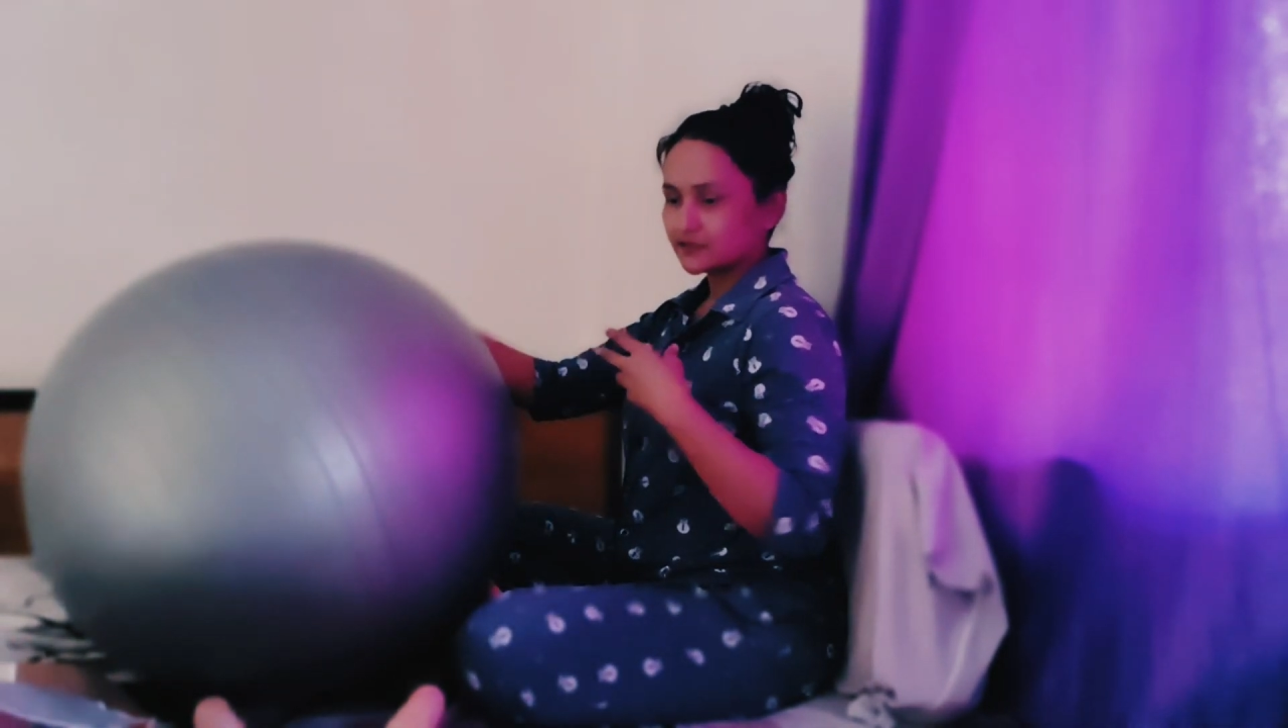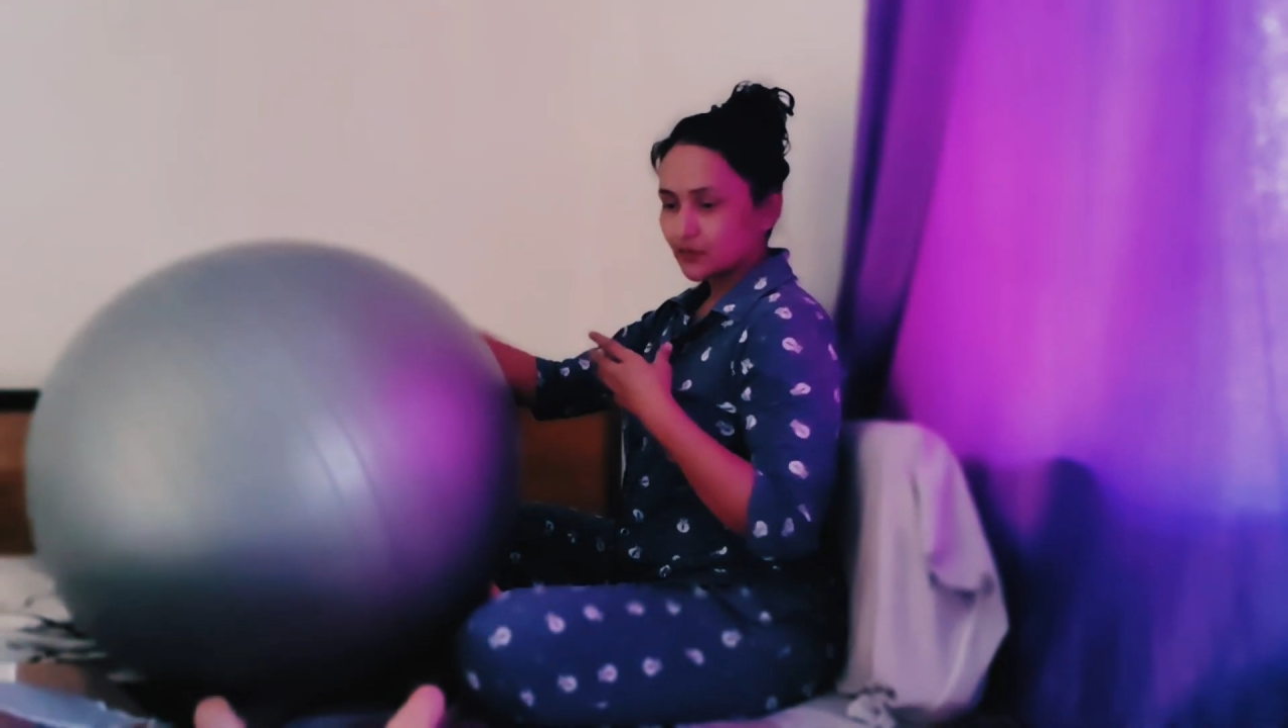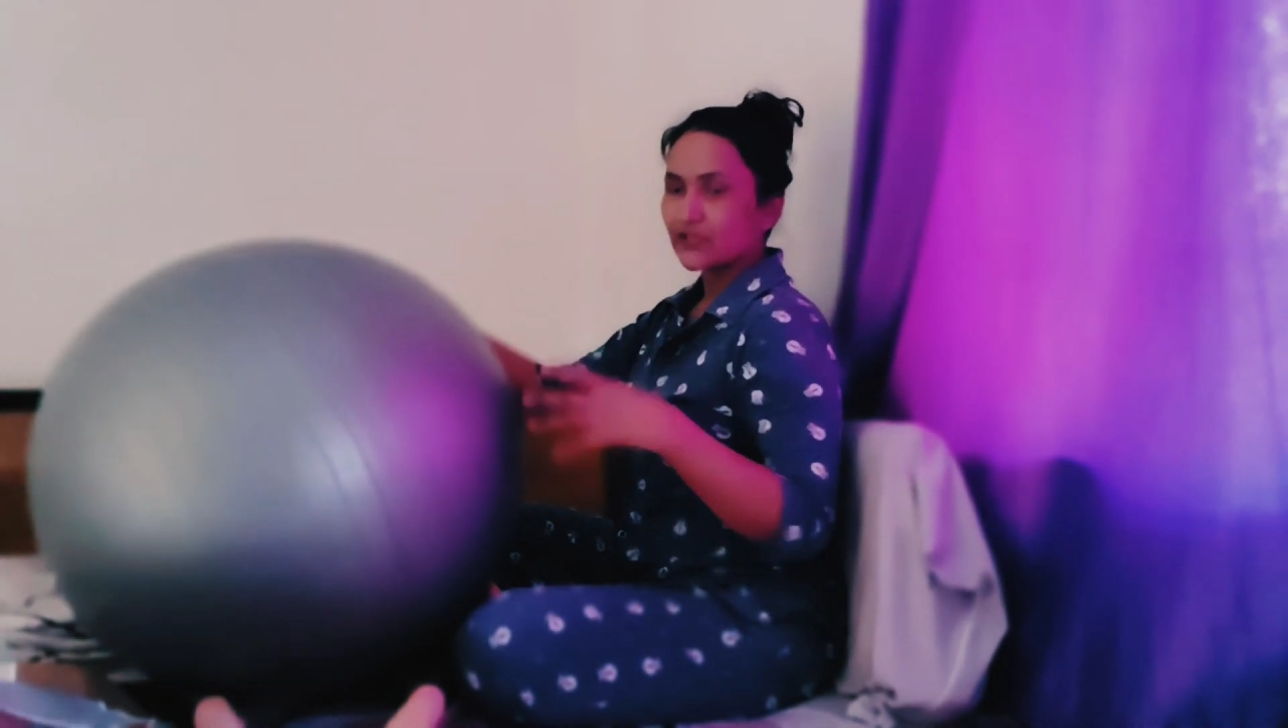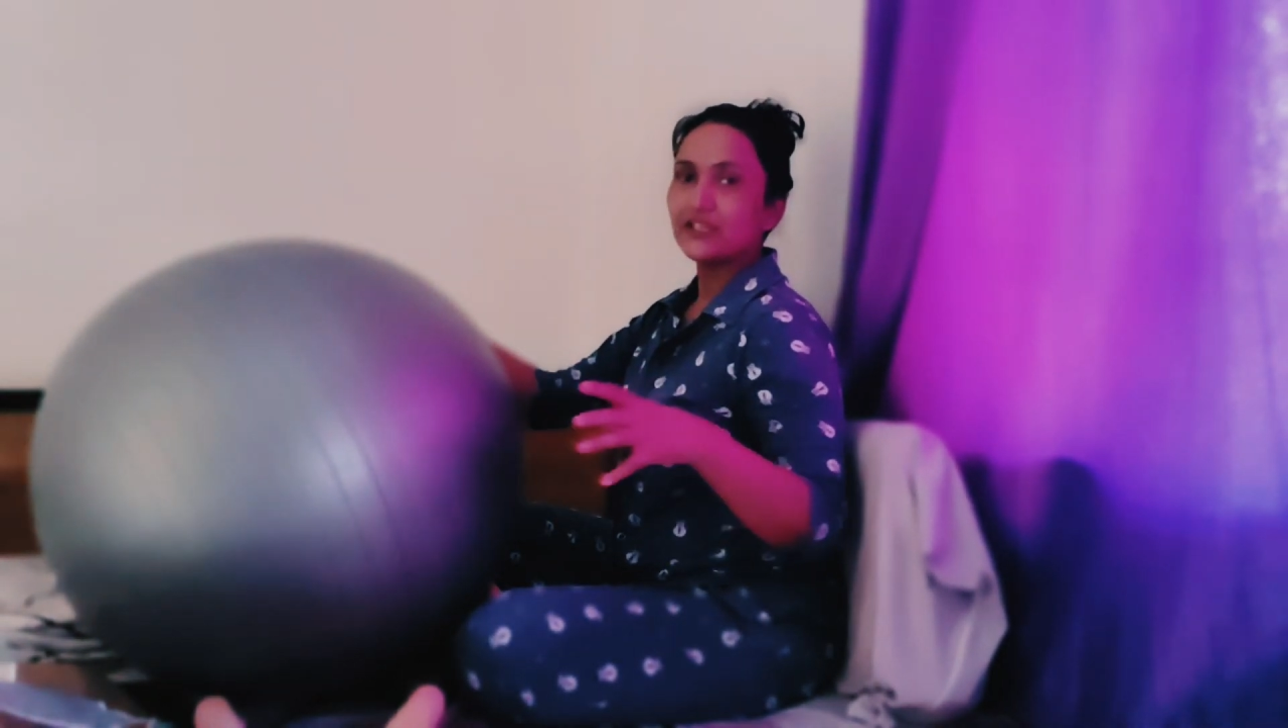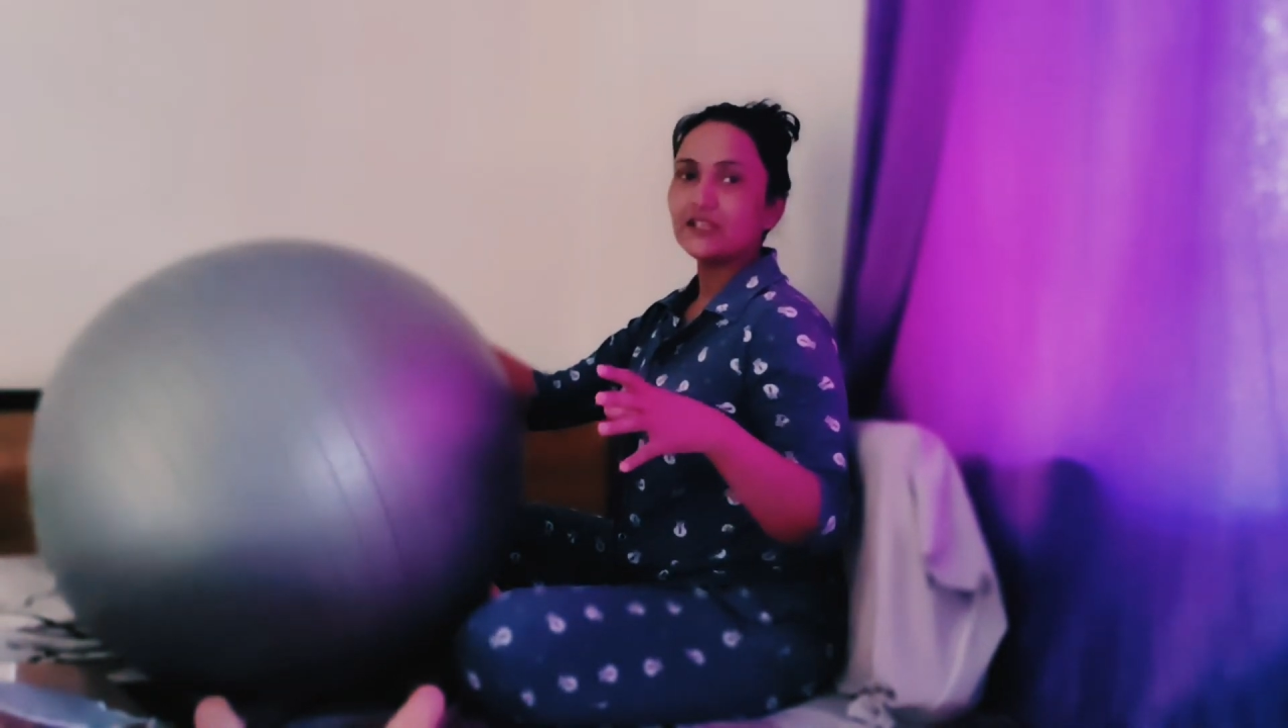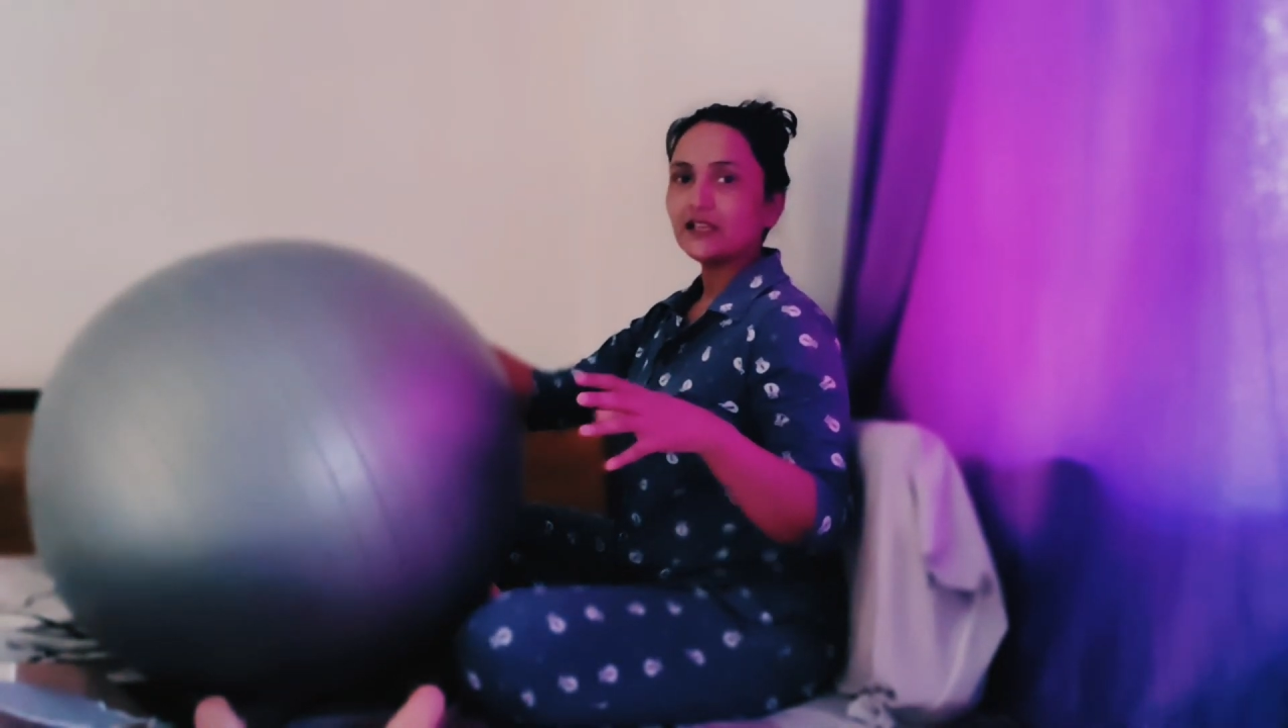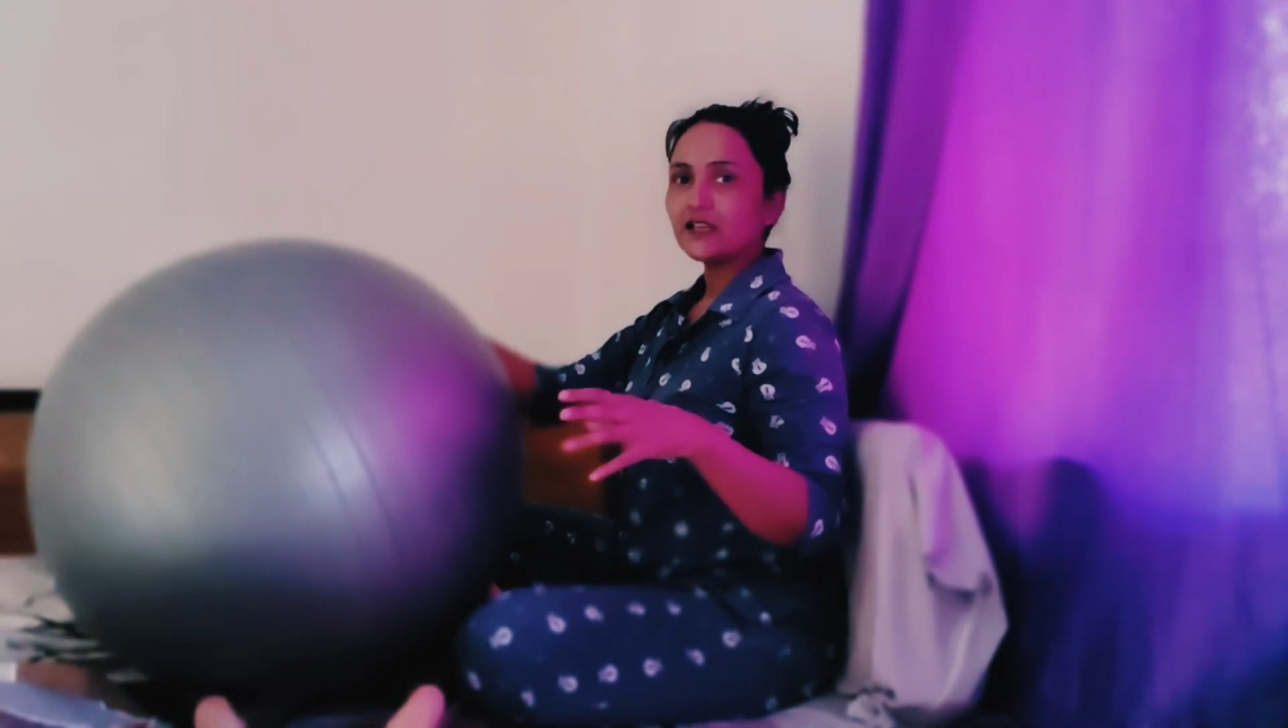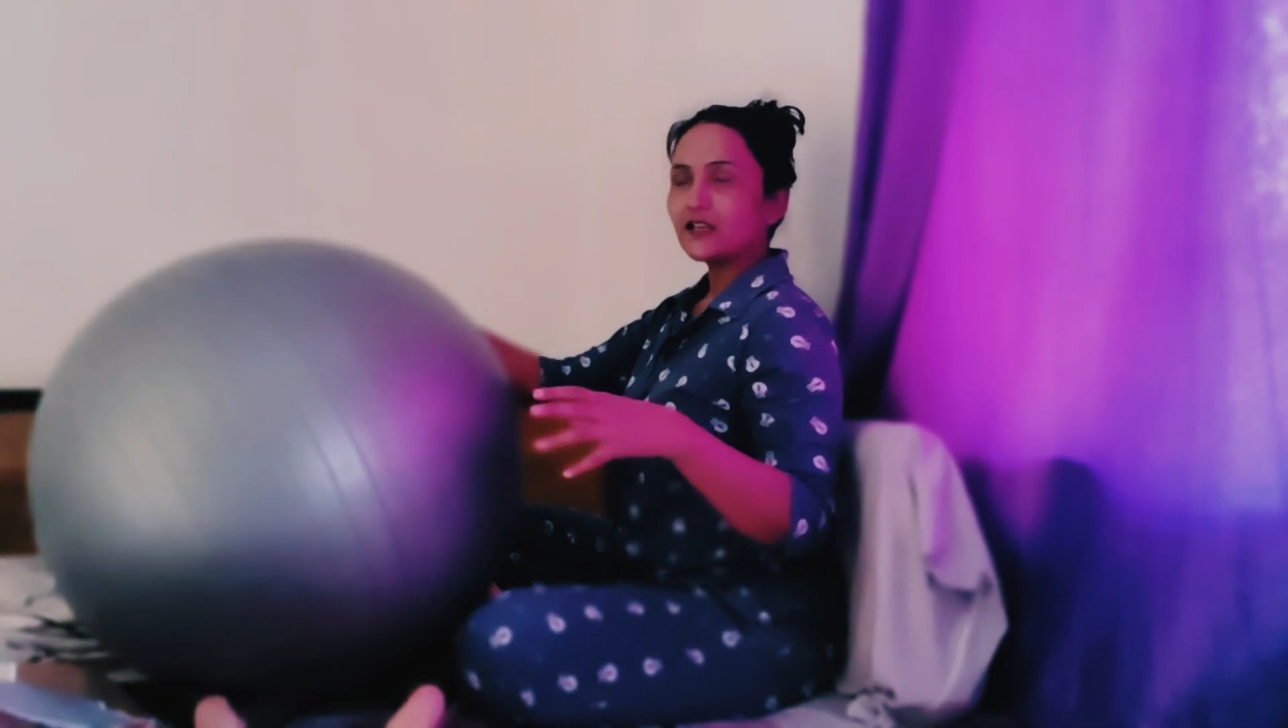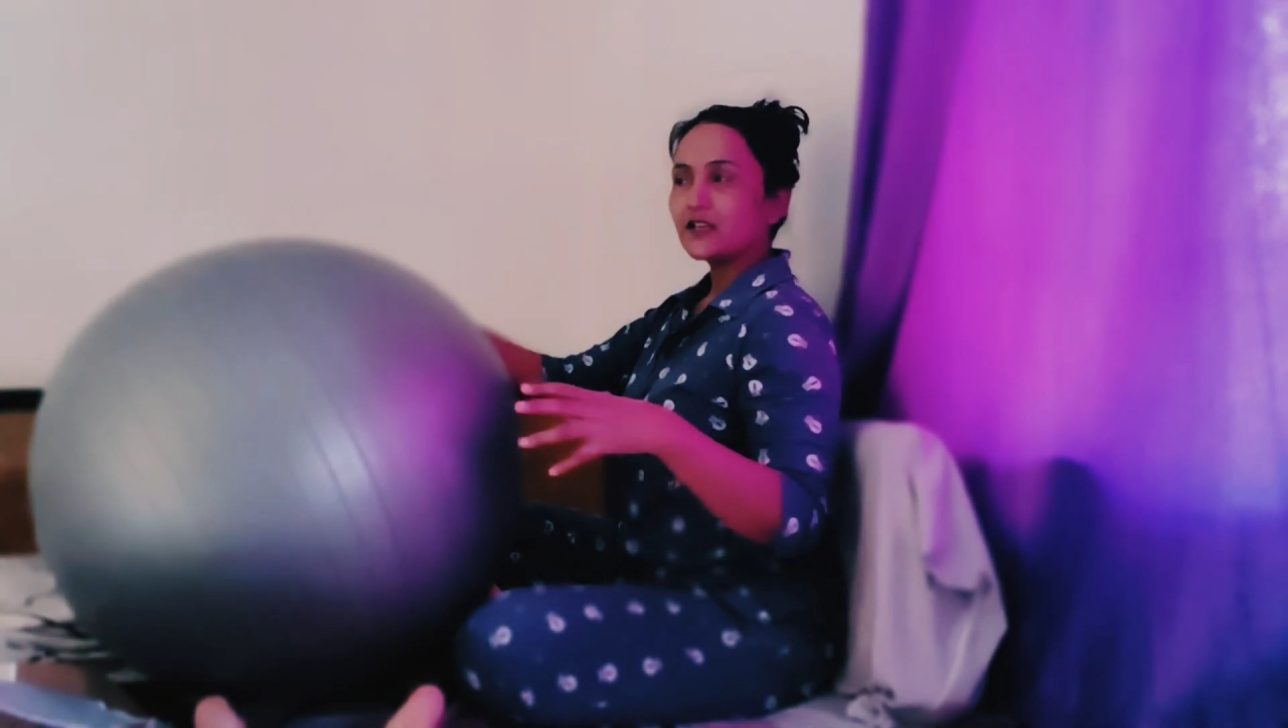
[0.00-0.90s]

रूटीन है